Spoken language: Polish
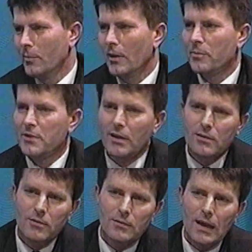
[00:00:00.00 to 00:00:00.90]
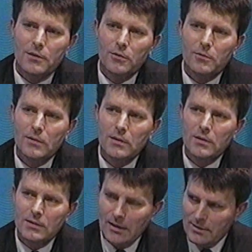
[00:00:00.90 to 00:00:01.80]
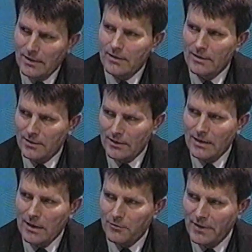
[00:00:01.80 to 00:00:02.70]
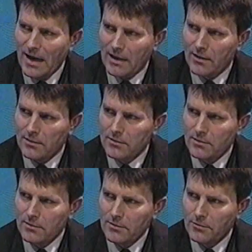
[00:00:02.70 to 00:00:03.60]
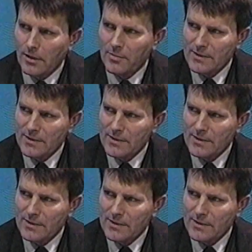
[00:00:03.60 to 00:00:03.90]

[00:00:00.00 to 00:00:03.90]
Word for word: umarł przed tą datą, ta, ta, ta dana ofiara, która